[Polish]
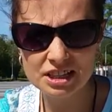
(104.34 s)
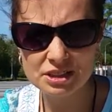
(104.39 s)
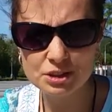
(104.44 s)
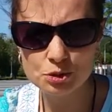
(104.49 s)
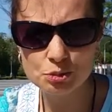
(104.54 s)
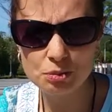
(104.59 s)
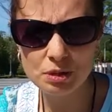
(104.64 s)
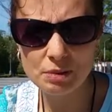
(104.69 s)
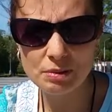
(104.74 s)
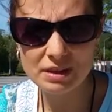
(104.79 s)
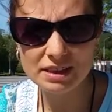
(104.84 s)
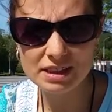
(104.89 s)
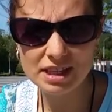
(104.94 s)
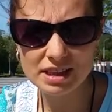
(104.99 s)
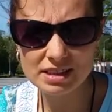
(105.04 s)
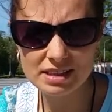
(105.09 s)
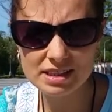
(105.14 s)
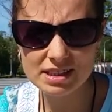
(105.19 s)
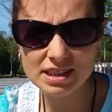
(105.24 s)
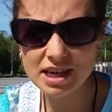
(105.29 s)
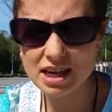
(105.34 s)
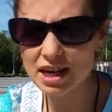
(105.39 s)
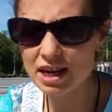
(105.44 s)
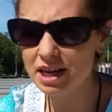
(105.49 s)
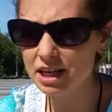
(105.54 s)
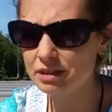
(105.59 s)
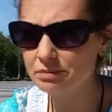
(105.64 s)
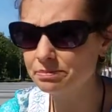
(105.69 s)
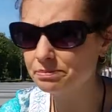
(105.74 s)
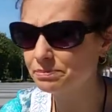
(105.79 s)

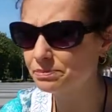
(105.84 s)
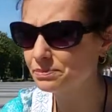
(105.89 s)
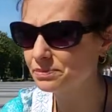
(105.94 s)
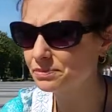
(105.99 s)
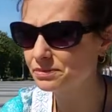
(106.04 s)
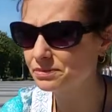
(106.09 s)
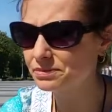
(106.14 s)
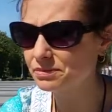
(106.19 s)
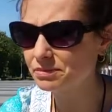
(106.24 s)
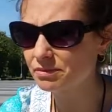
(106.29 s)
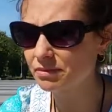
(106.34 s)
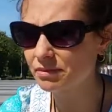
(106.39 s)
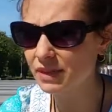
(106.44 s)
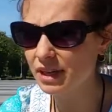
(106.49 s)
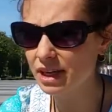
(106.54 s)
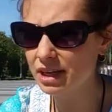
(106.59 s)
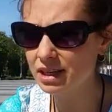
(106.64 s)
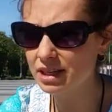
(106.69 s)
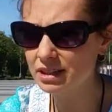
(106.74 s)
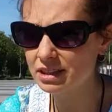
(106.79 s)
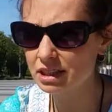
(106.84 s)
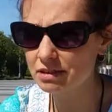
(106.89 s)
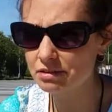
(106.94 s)
Suplementacja mm,